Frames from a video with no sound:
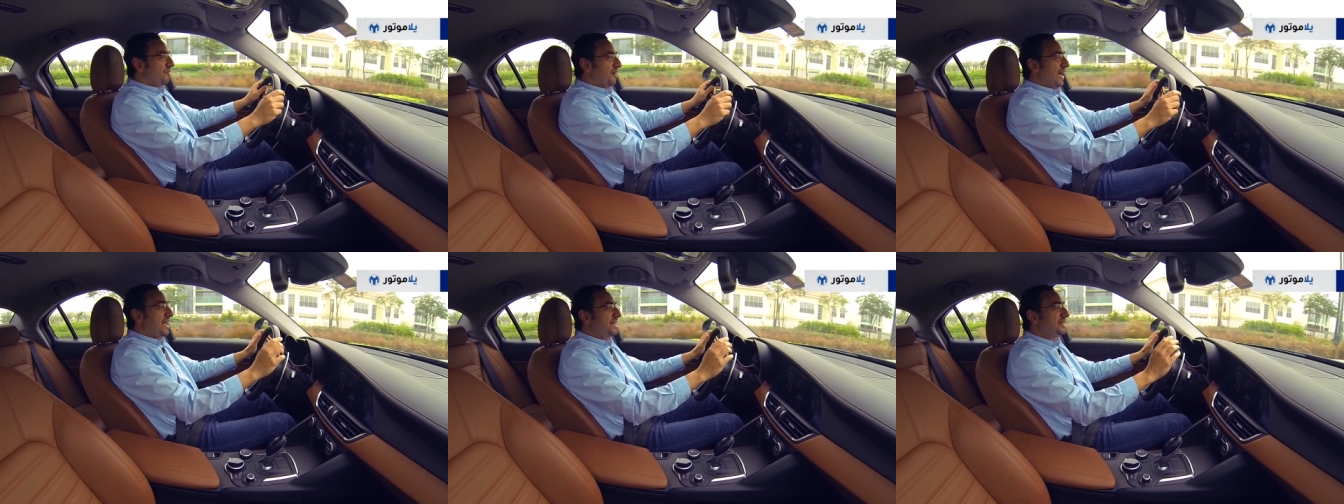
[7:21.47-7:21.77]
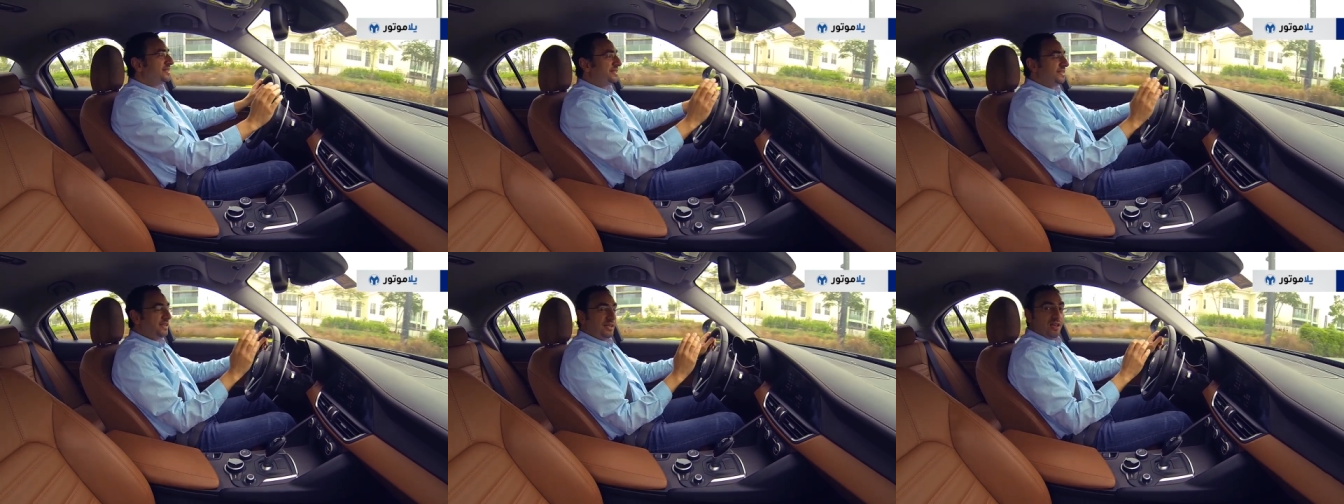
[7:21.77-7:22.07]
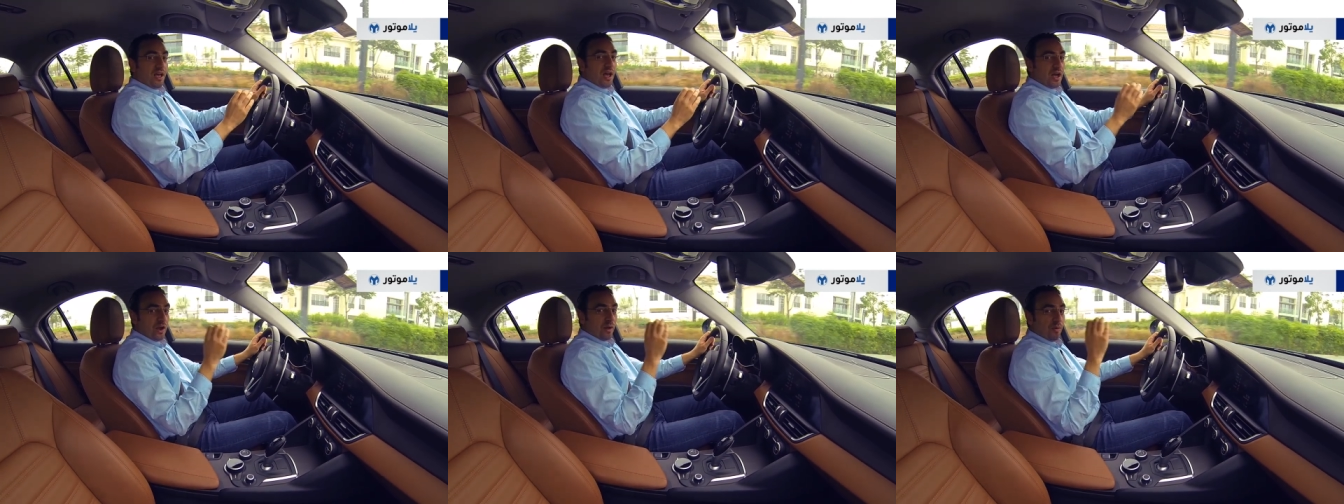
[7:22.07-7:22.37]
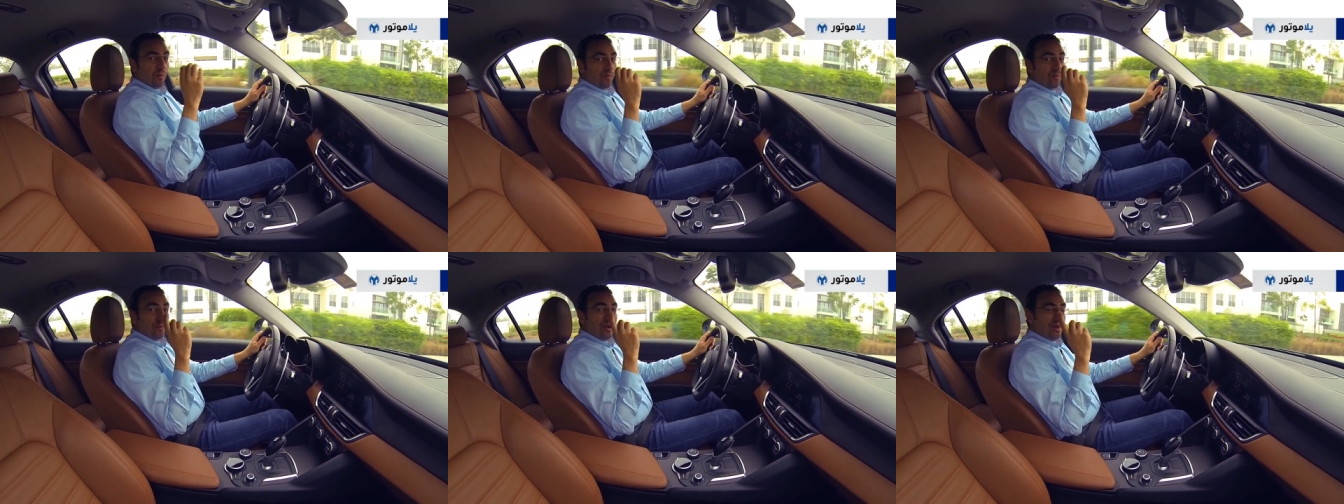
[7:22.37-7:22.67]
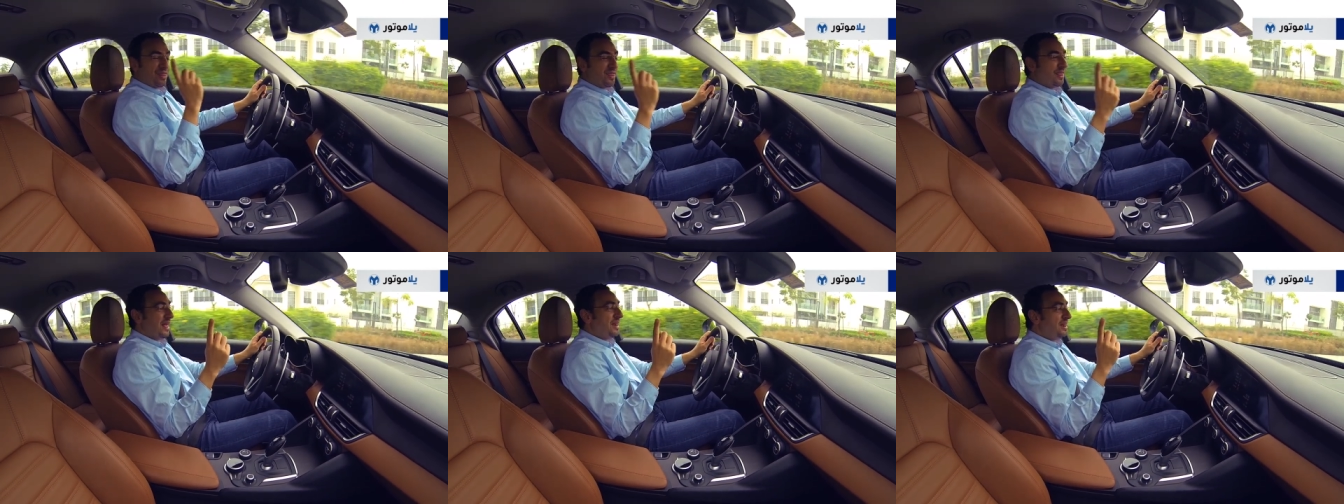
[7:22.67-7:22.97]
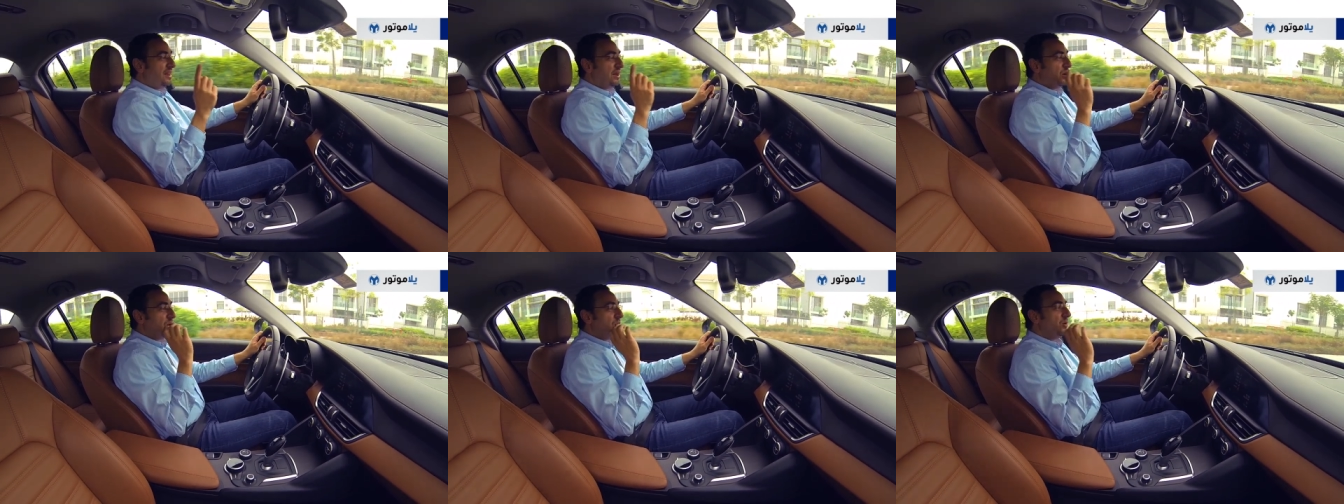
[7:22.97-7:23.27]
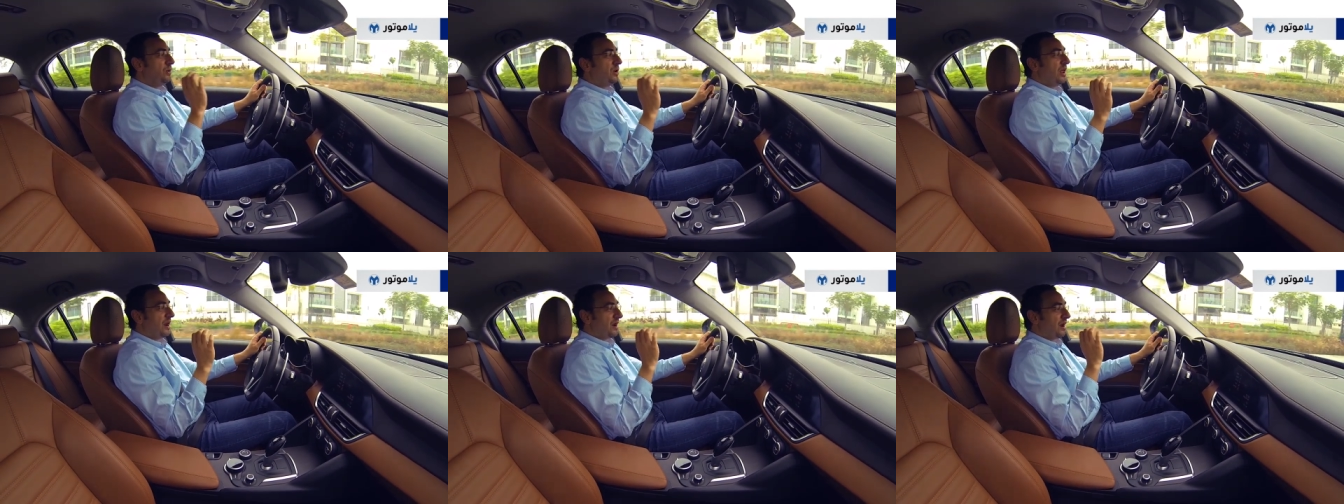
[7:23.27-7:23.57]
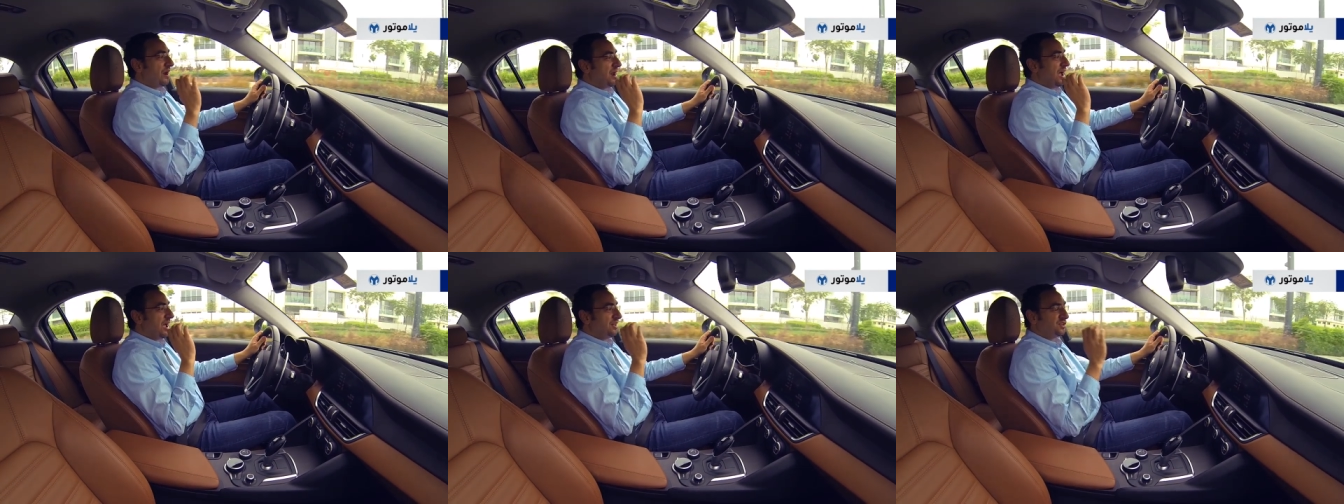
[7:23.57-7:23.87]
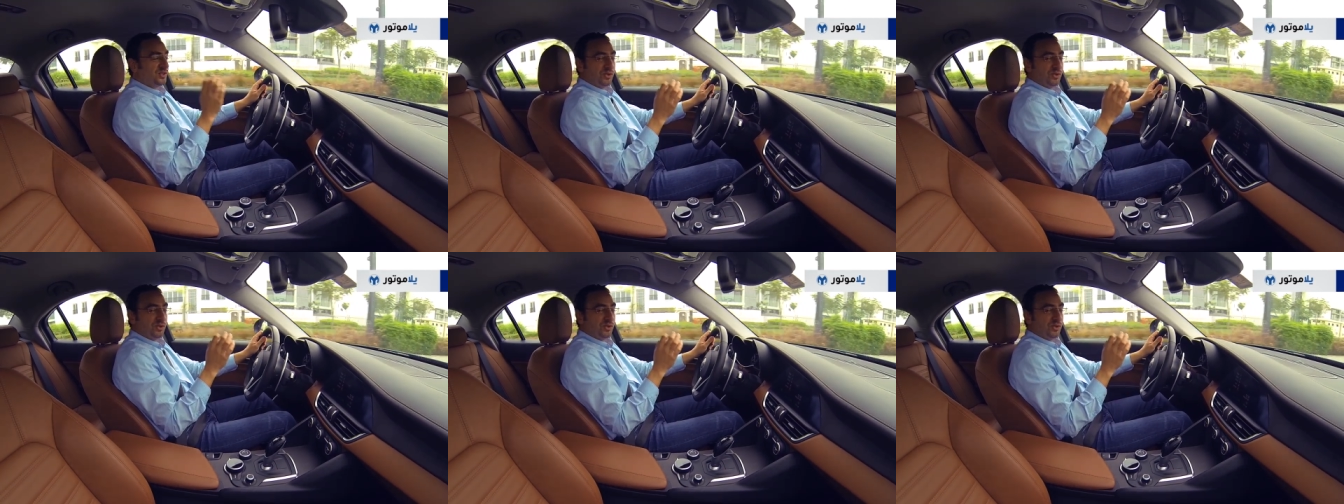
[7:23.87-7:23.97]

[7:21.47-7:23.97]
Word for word: فهي السياره من الثانيه الاولى اللي راح